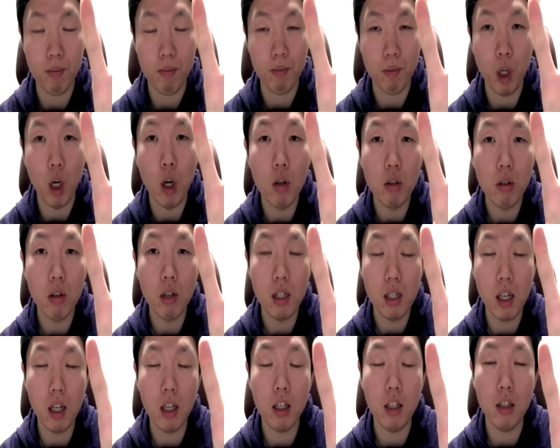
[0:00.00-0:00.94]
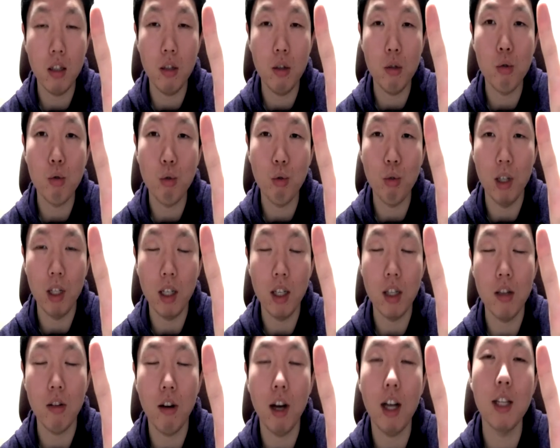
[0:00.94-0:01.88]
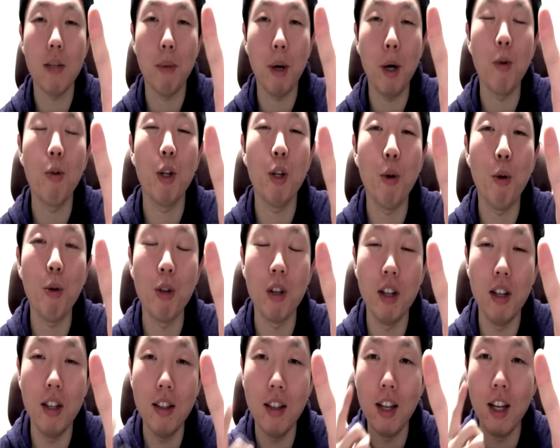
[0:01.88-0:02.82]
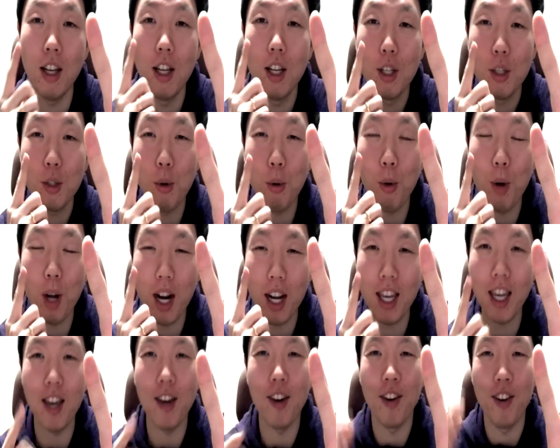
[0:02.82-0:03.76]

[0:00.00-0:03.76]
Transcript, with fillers: 자, 엉덩이 생길 수도 있겠죠 하지만 우리는 오늘은 손가락이에요